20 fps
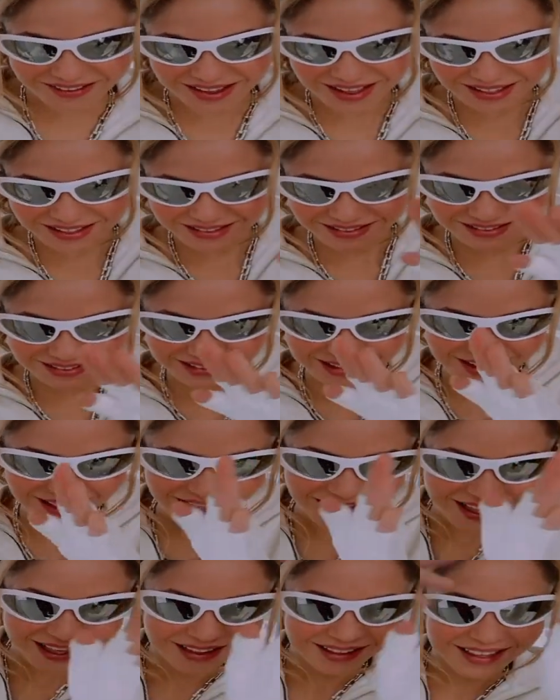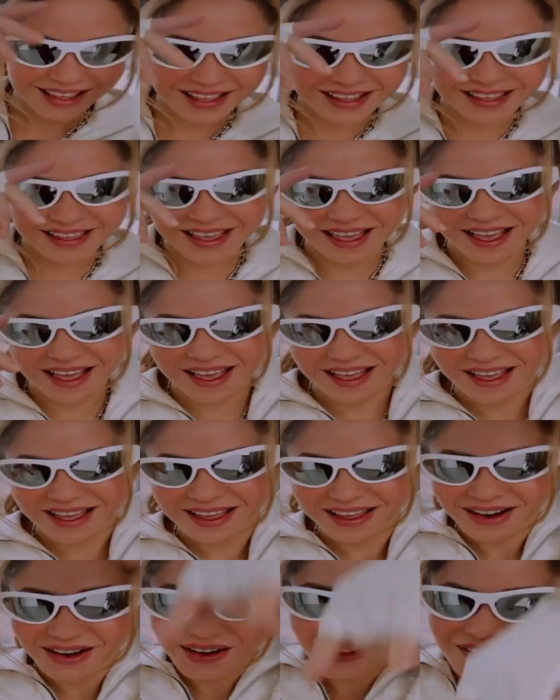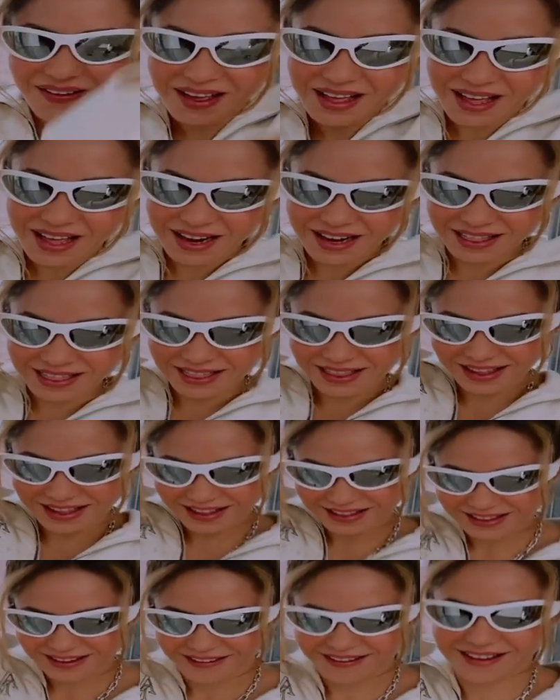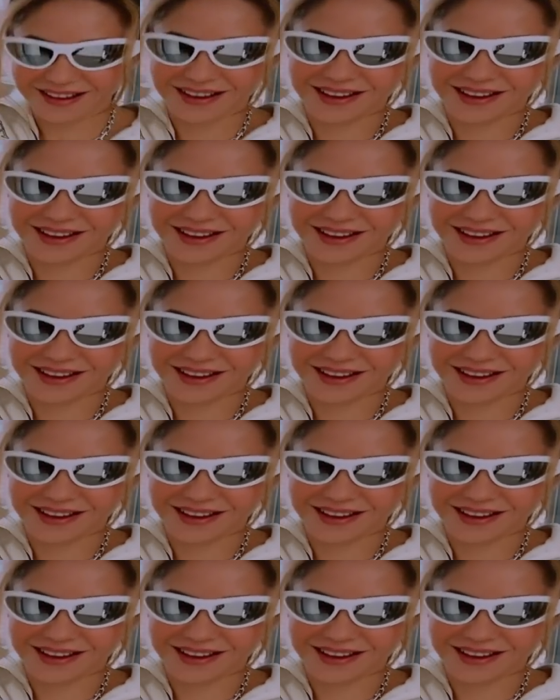la lucha continúa, Shakira lo ha confirmado.